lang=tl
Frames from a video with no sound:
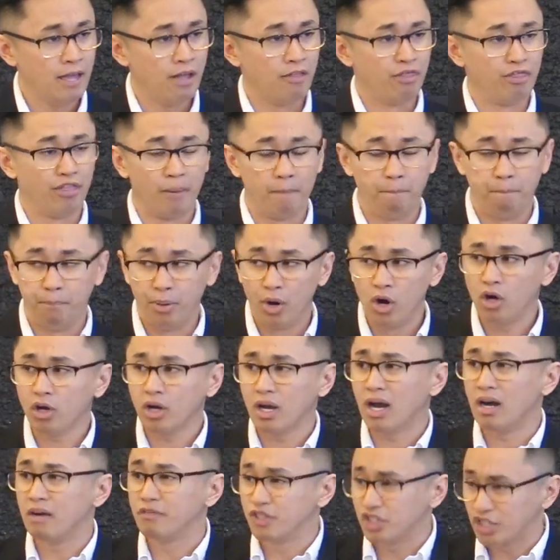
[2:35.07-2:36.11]
the
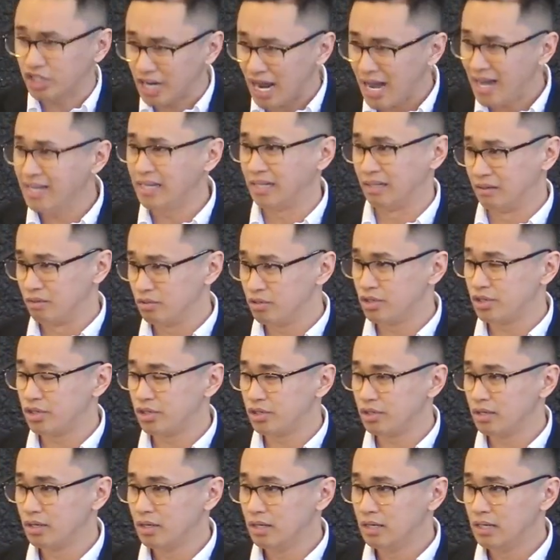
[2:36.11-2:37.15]
book of
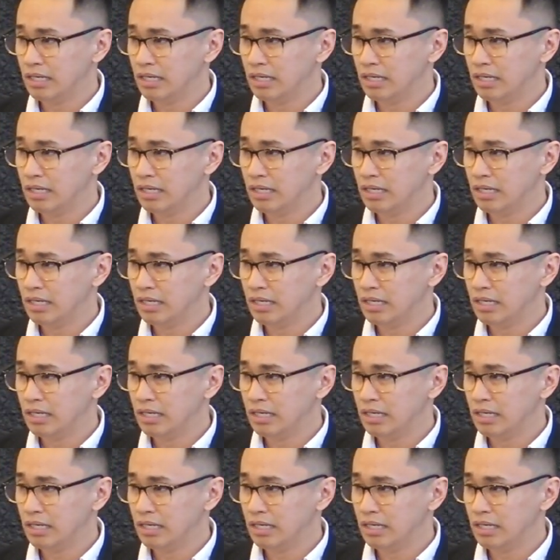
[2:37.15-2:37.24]
signs.